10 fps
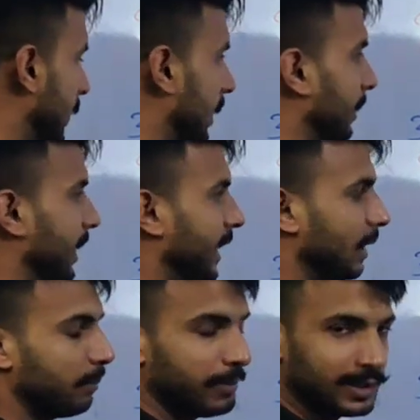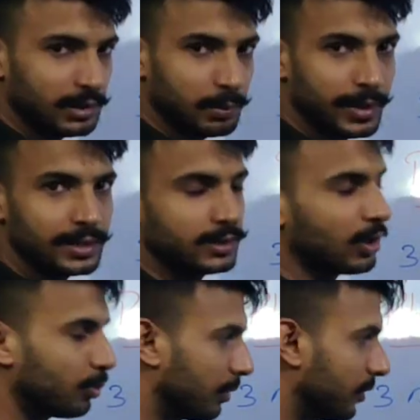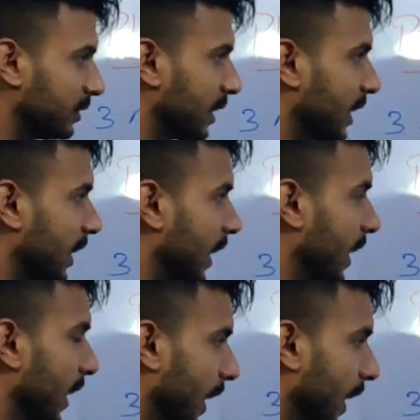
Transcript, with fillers: तीन महीने की मात्र पांच हजार रुपए फीस रखी है